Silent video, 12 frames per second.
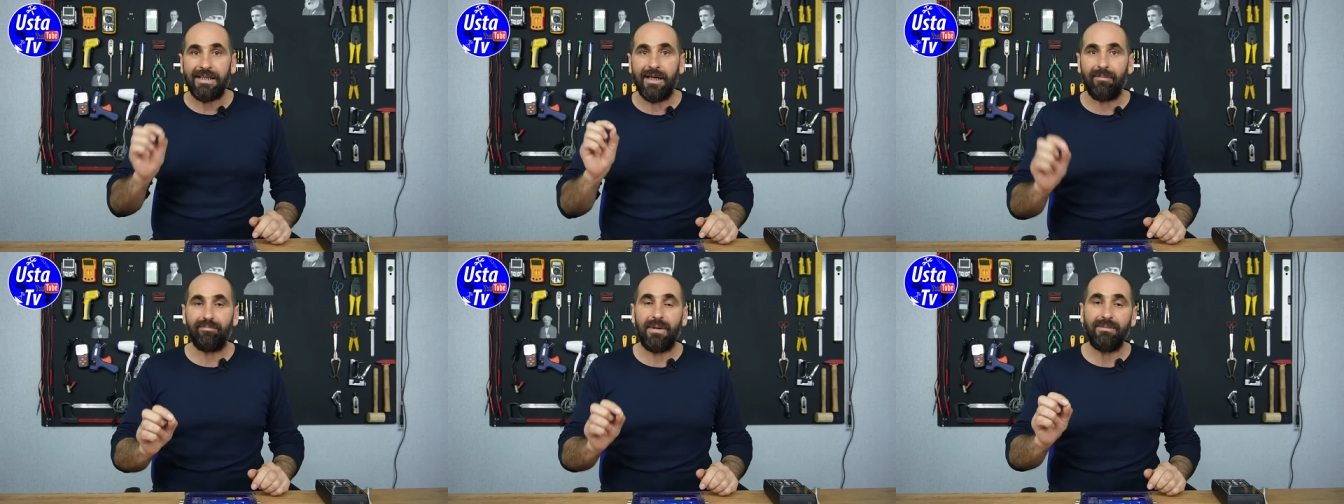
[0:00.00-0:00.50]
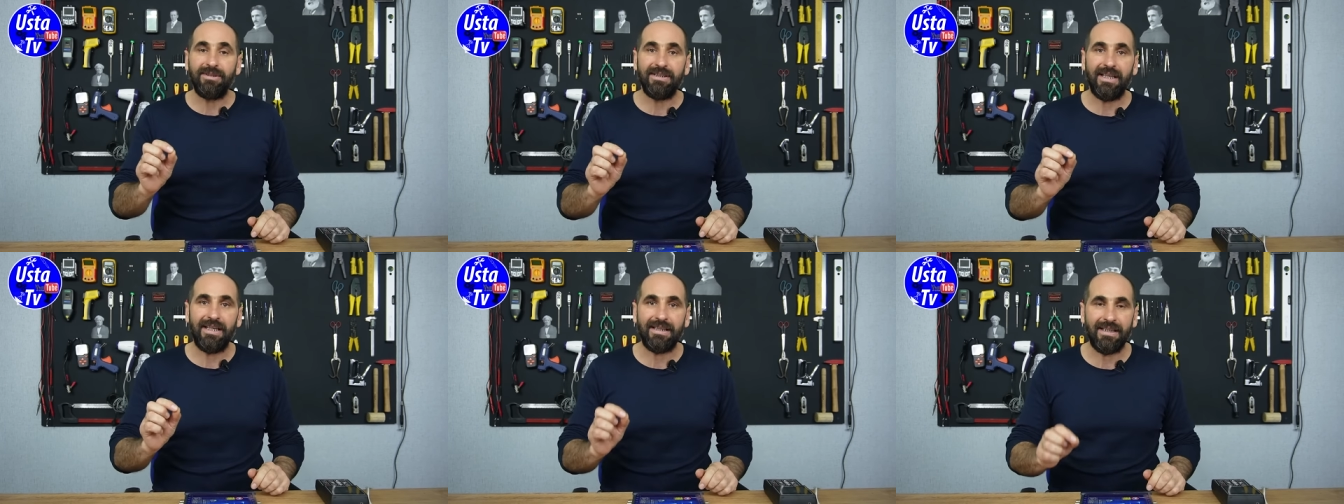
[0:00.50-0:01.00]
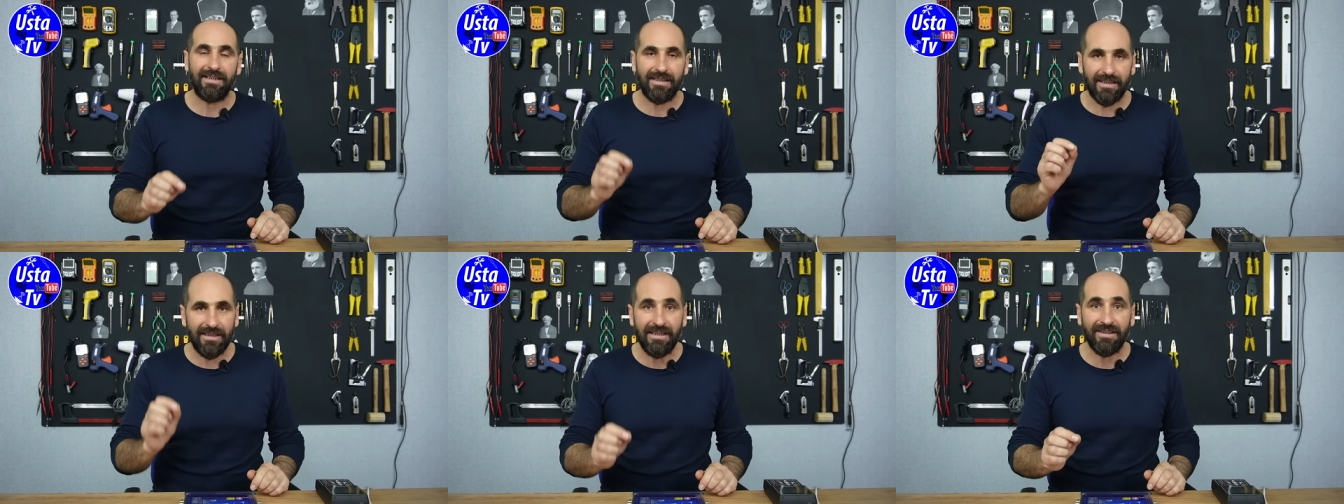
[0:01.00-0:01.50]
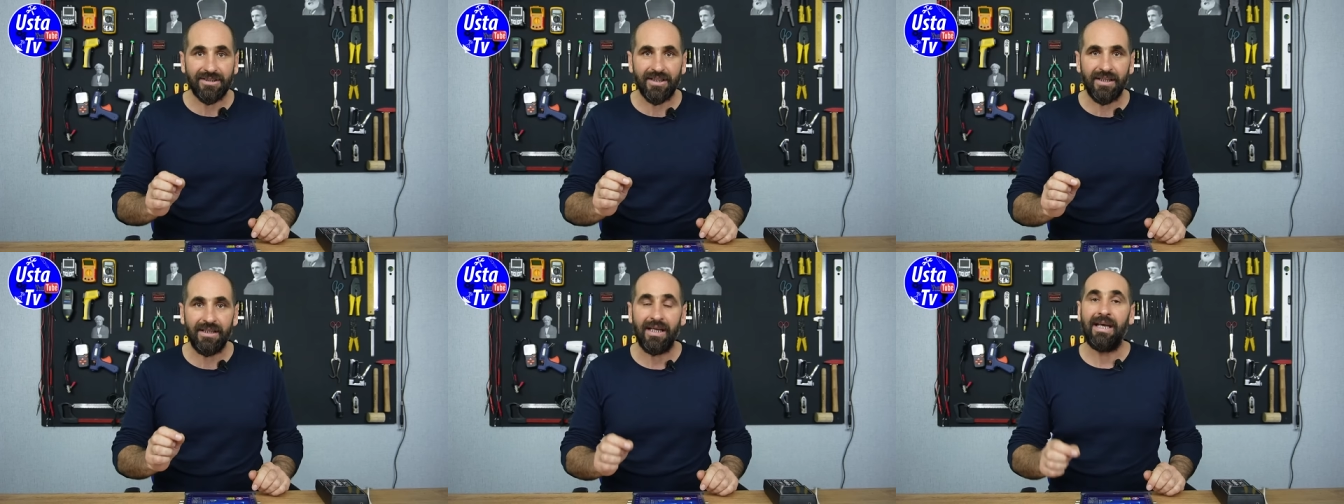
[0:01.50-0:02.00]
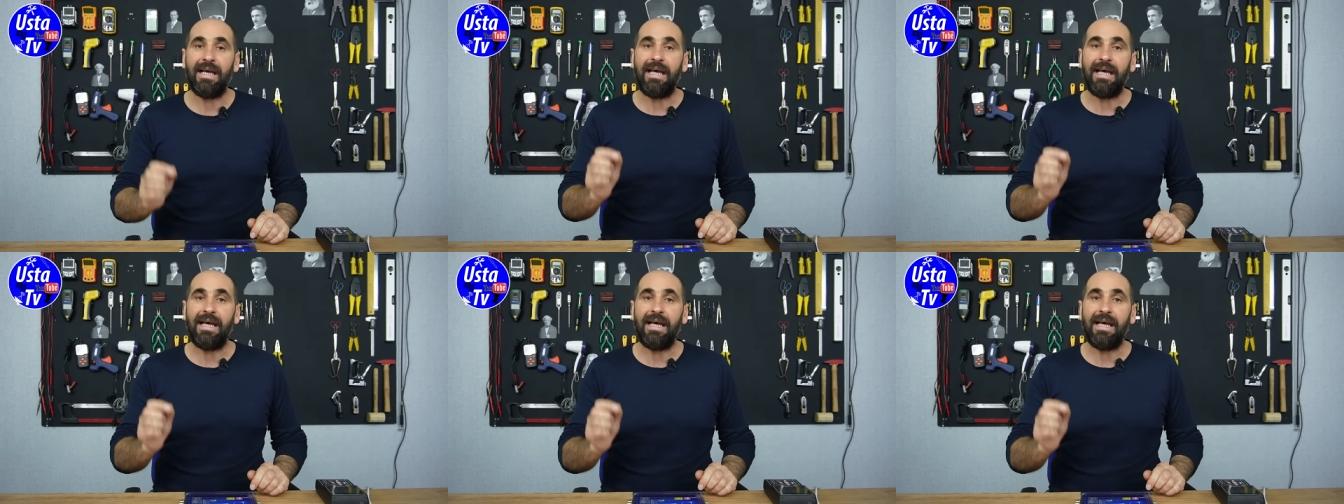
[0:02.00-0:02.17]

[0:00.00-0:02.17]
Yapmamız gereken ilk şey